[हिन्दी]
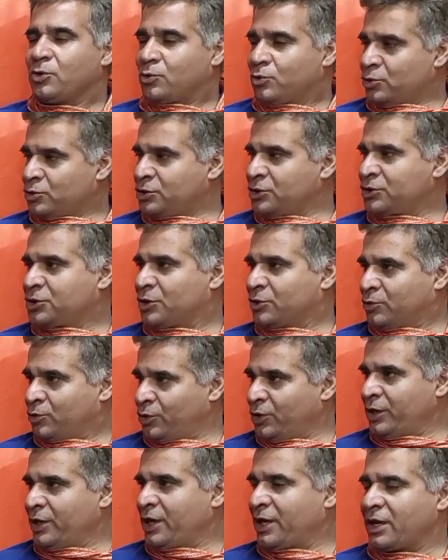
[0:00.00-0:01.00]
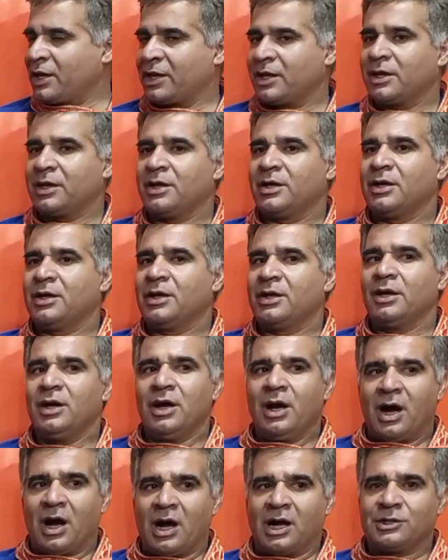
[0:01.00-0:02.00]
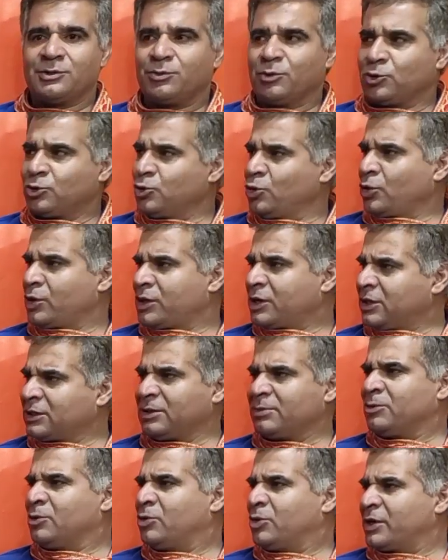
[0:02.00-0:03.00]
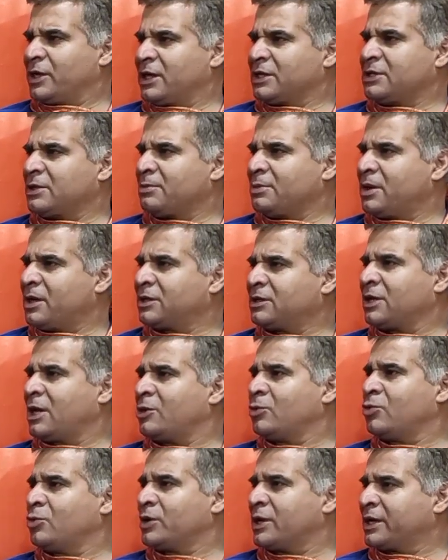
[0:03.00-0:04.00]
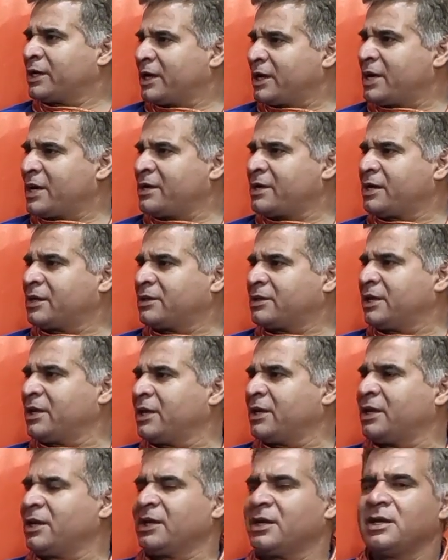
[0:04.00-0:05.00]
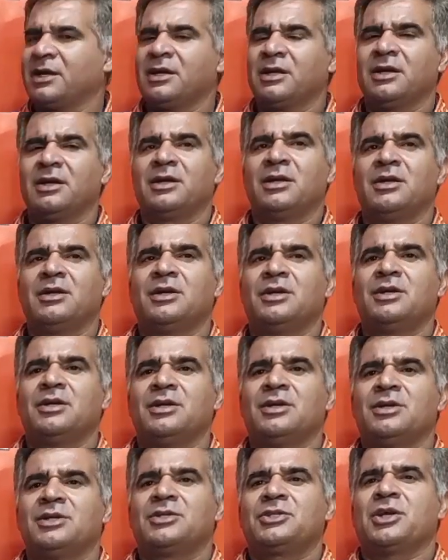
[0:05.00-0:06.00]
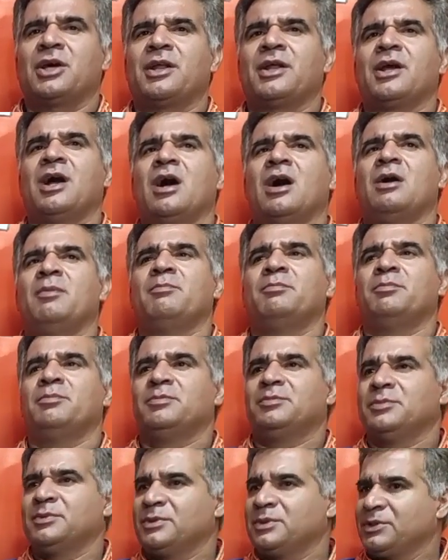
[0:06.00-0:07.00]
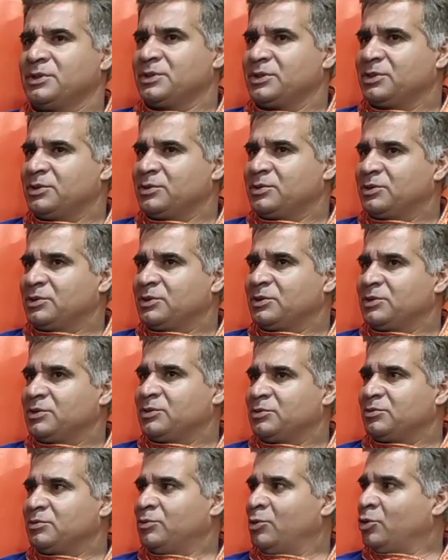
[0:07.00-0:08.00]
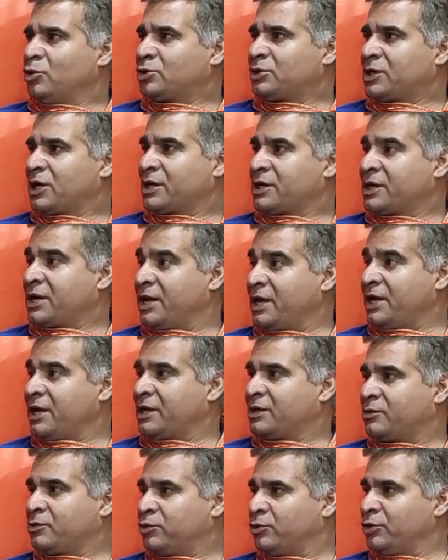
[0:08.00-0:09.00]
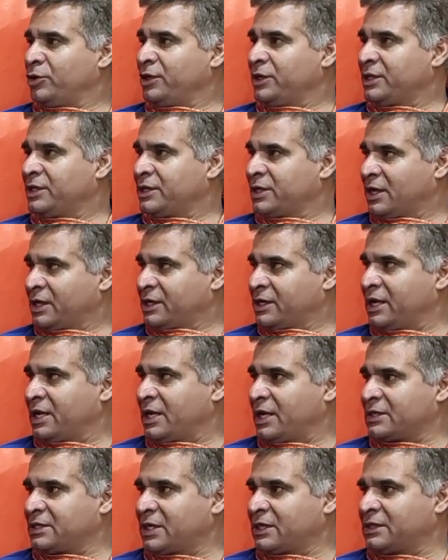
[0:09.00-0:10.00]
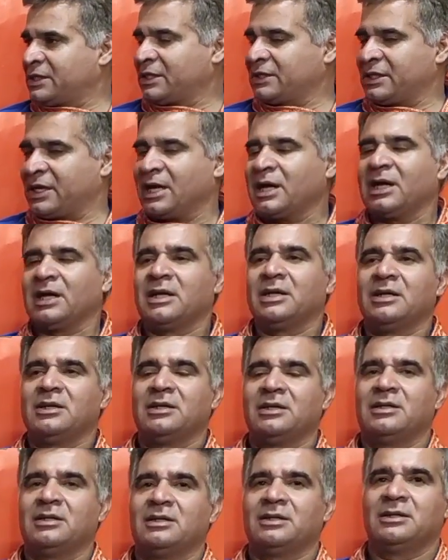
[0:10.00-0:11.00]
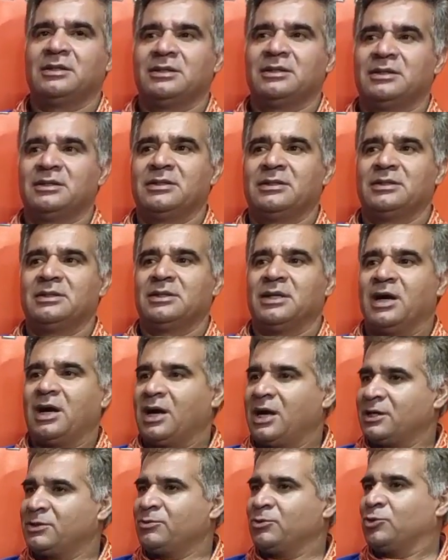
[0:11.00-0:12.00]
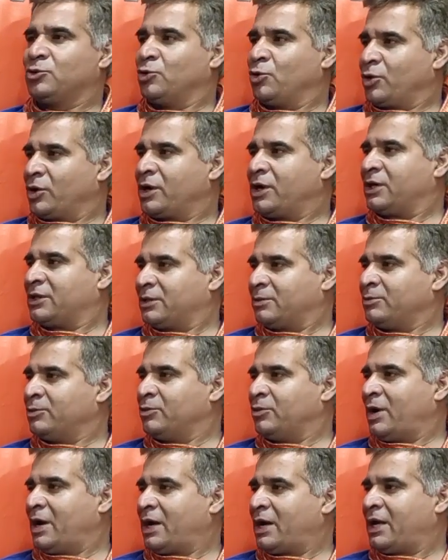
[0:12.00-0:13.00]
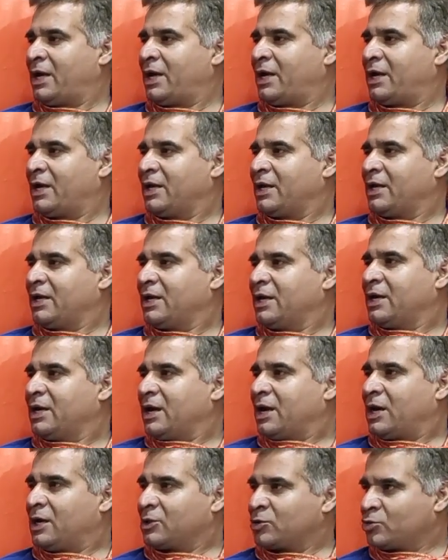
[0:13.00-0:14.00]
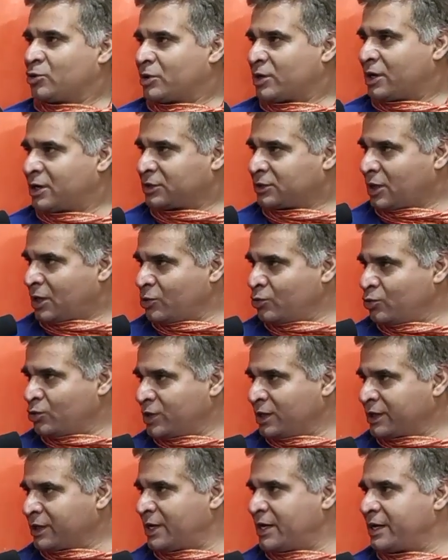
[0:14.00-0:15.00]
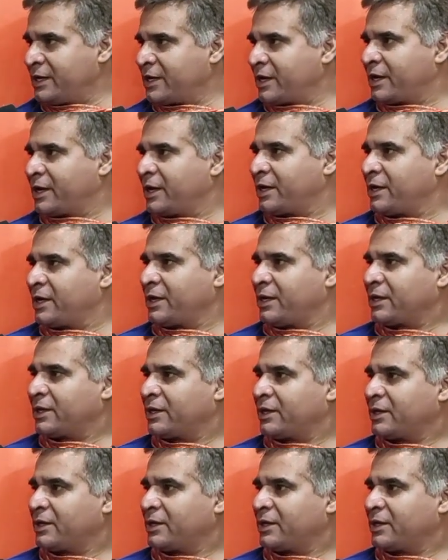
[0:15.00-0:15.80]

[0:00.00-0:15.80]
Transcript: कोशिशें हुई हैं आज वो दौर खत्म हो गया जब हड़तालों के कैलेंडर थे शरियाम मौत का खेल खूनी यहां खेला जाता था आज वो दौर खत्म हुआ है आज कोई हड़तालों के कैलेंडर नहीं